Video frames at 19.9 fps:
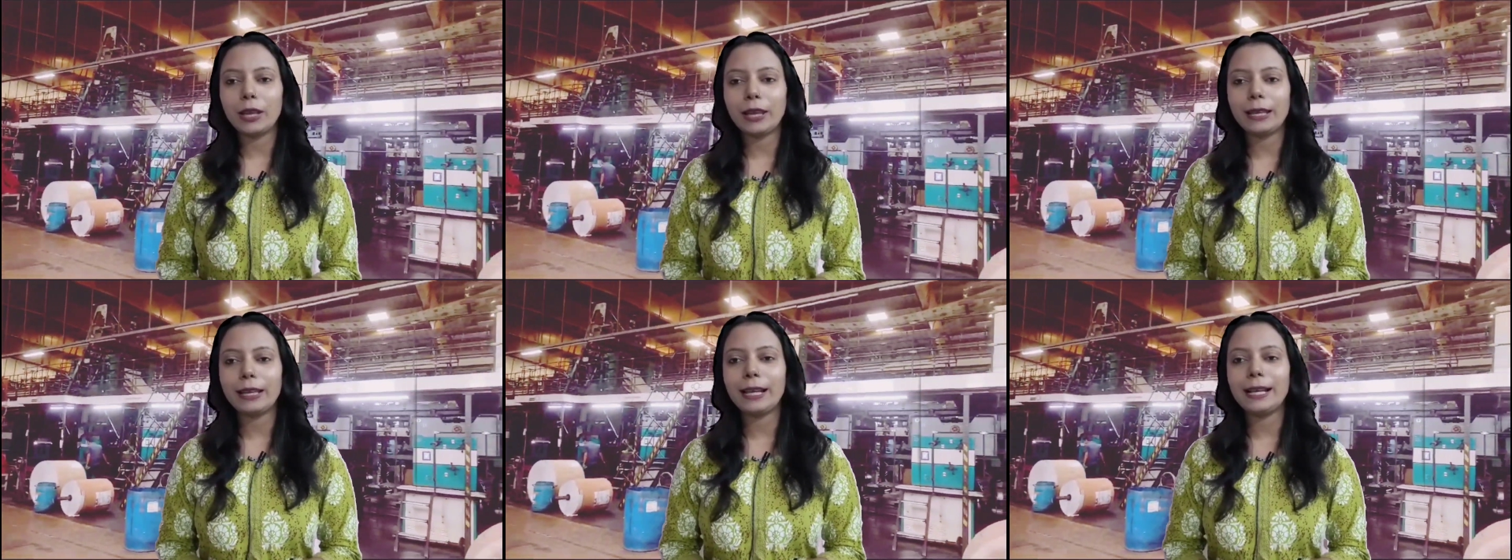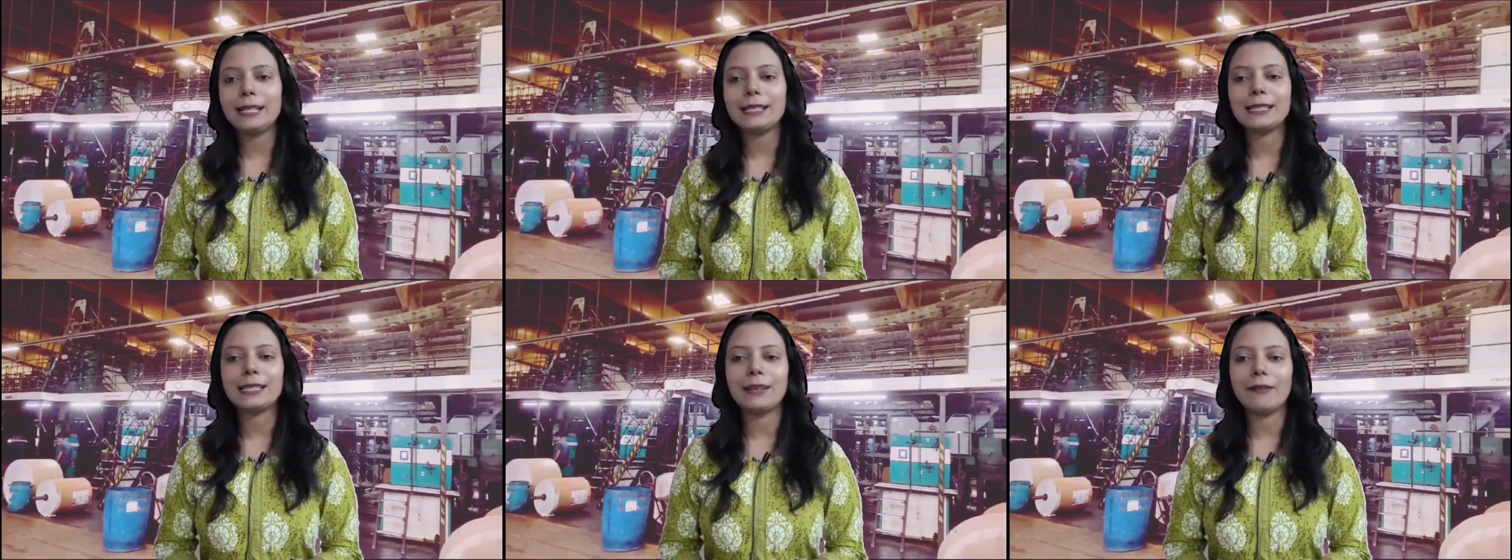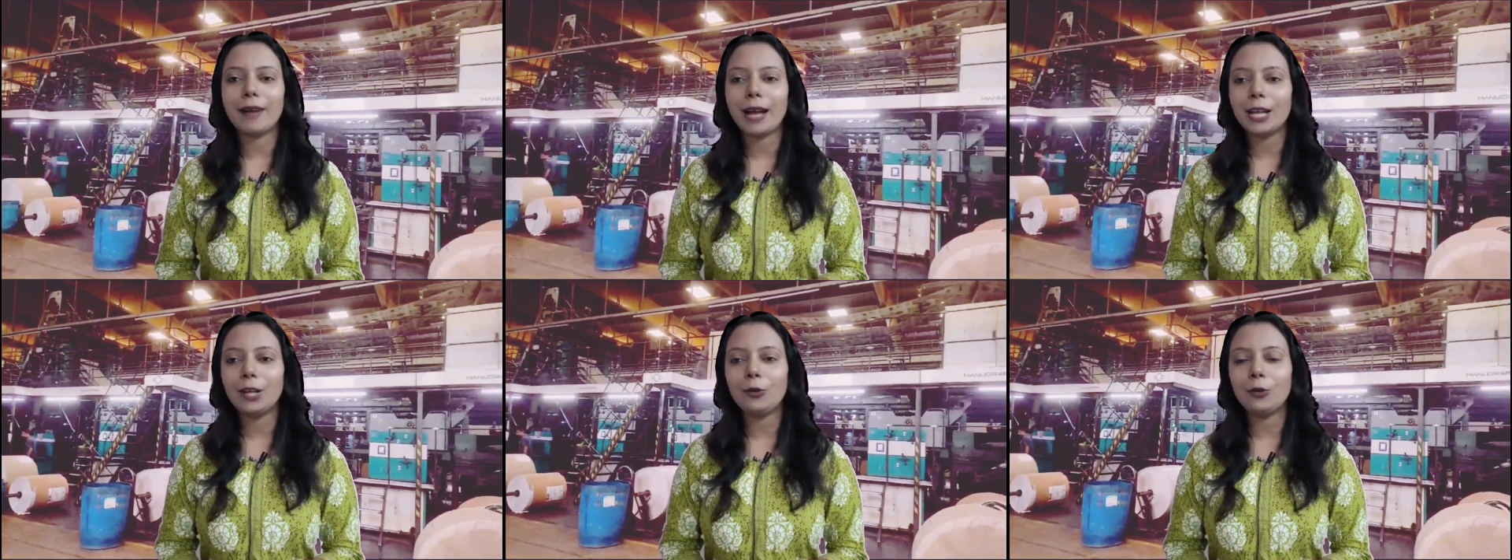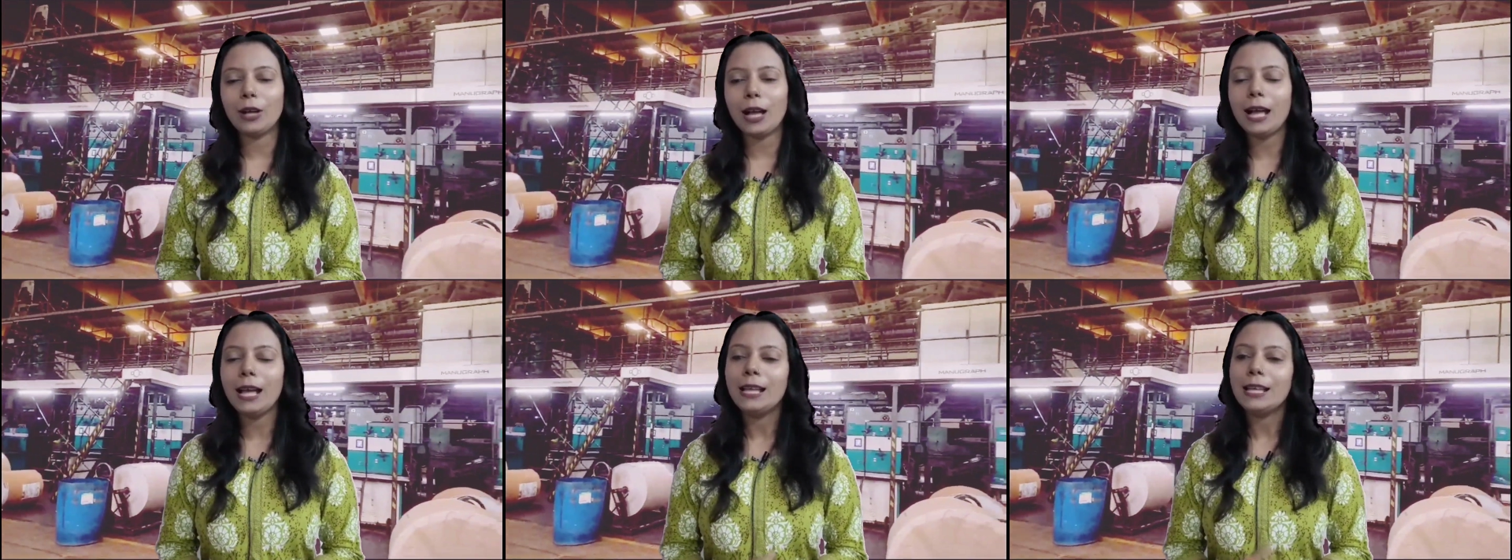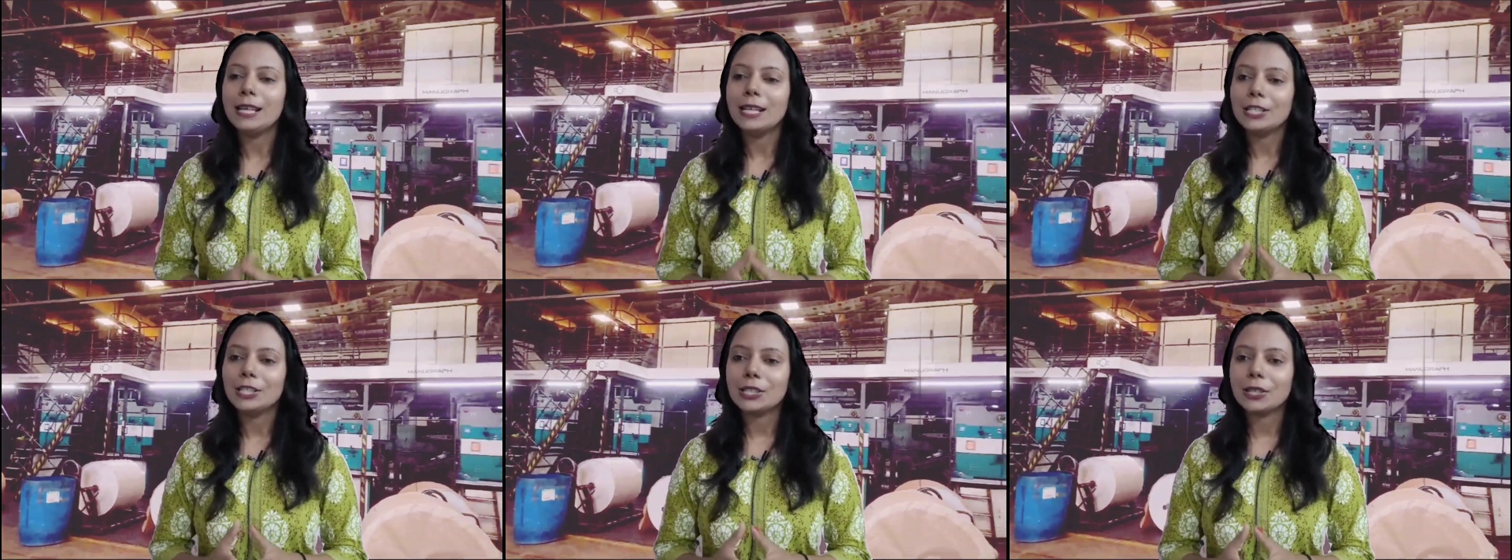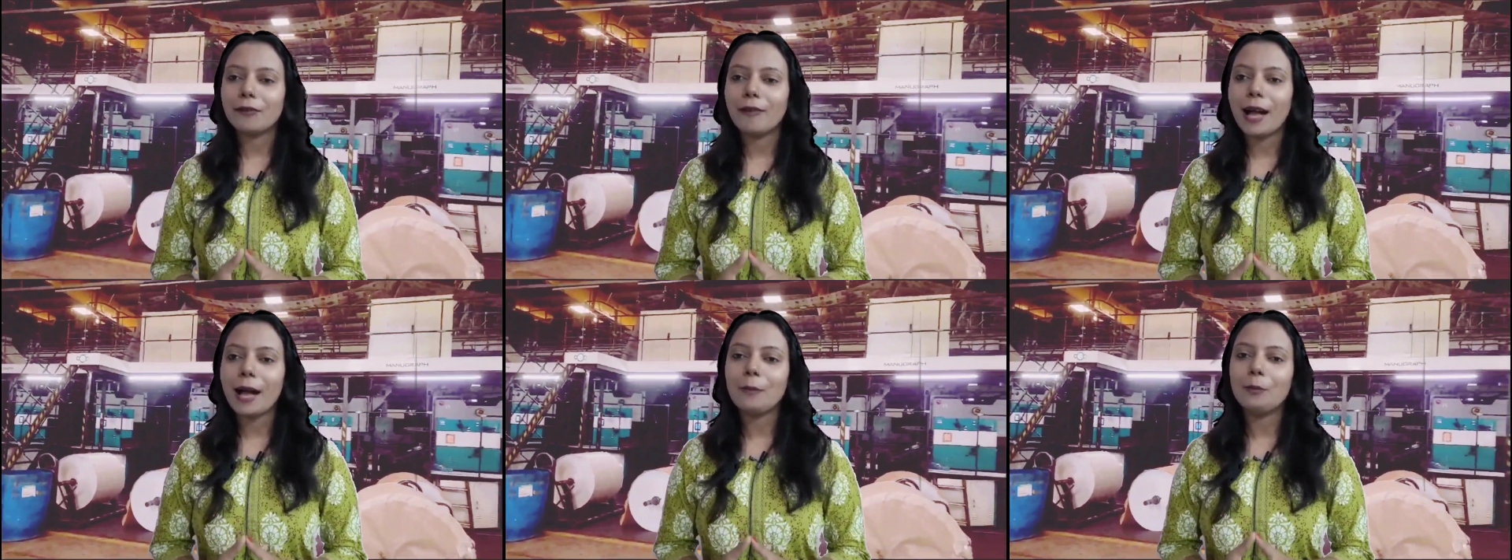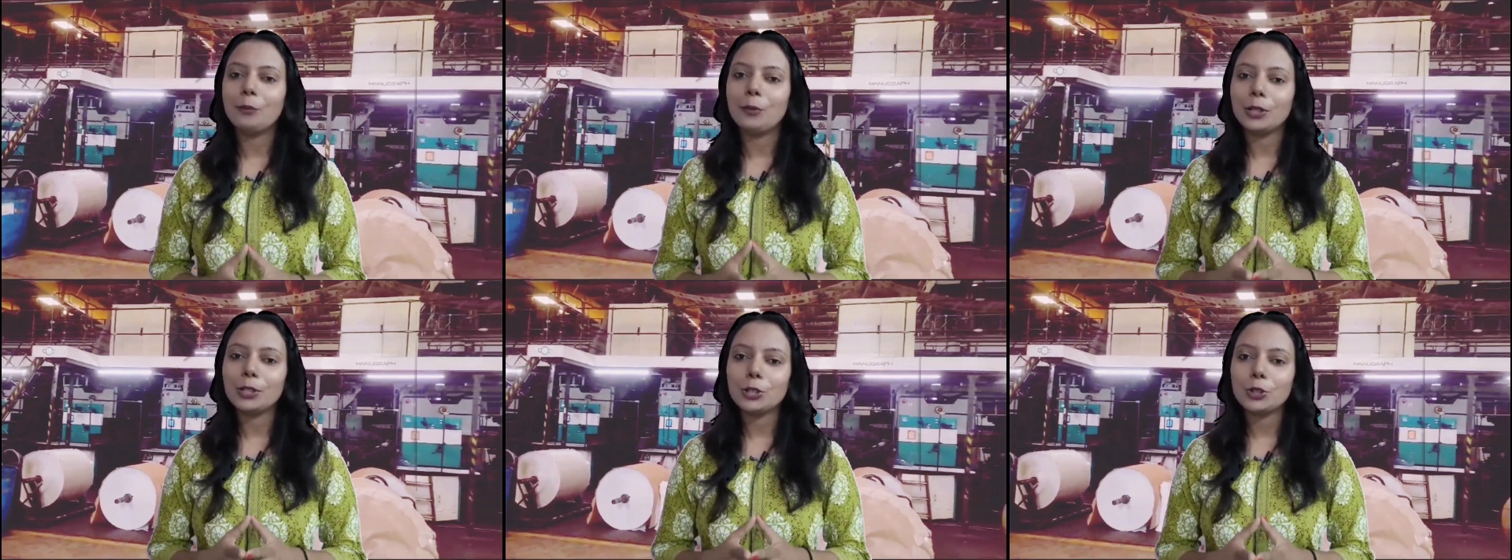जुड़े कई सवालों का
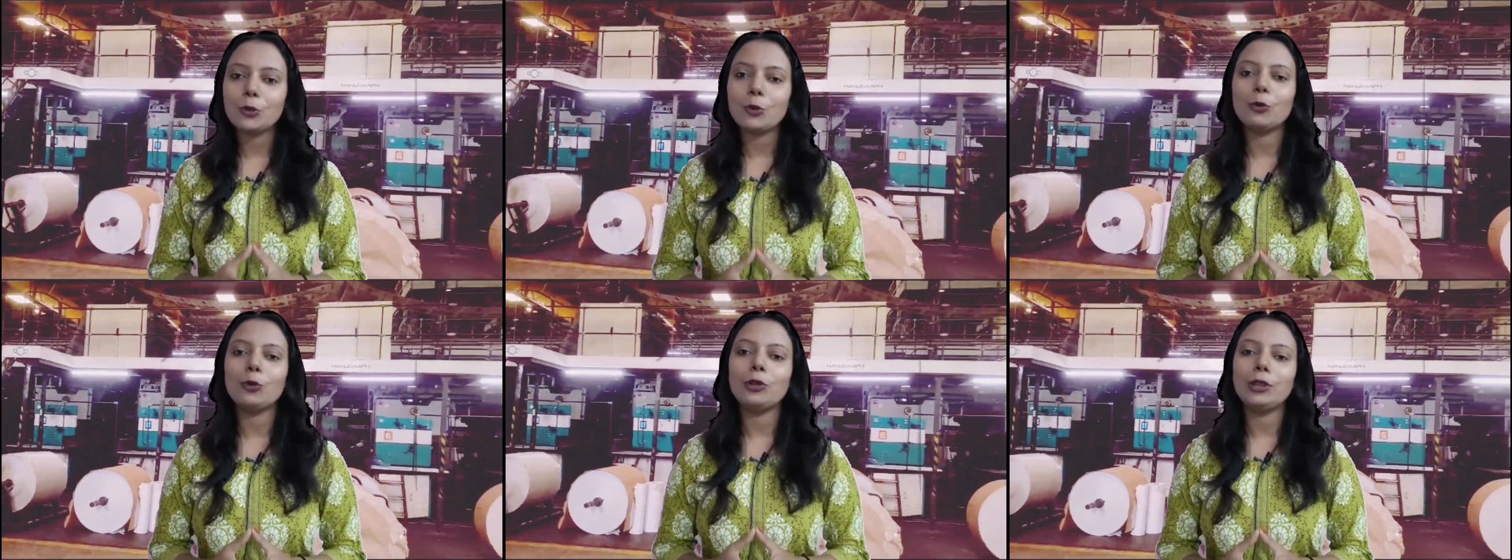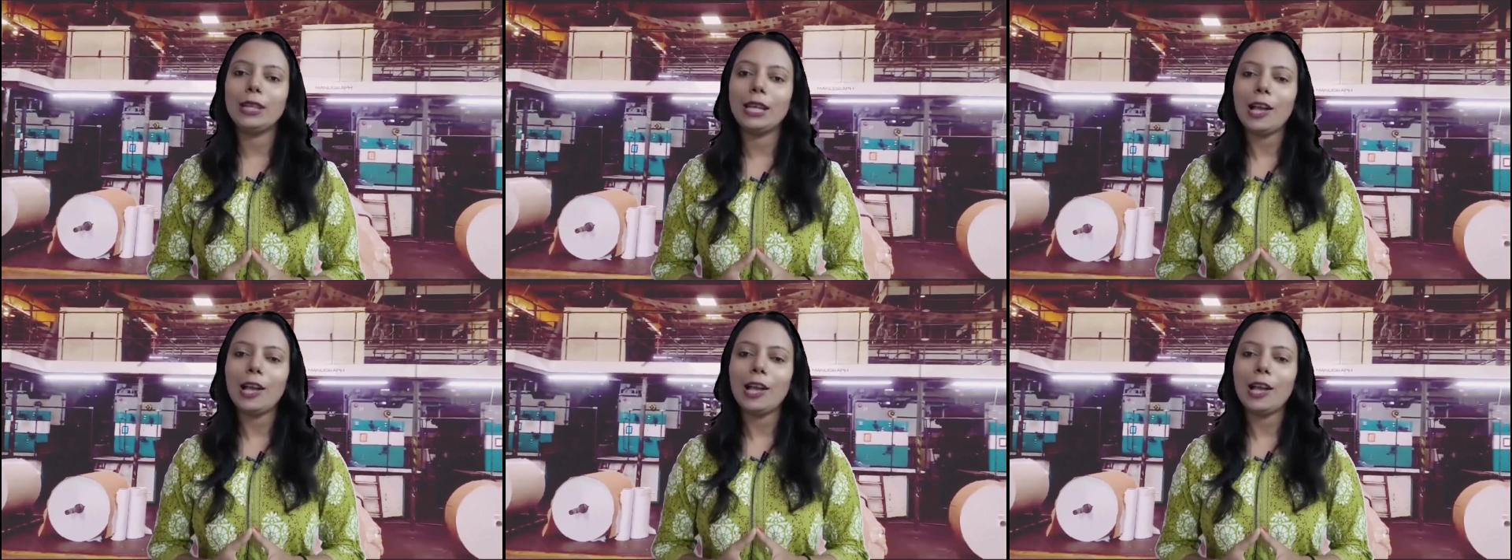जवाब बच्चों को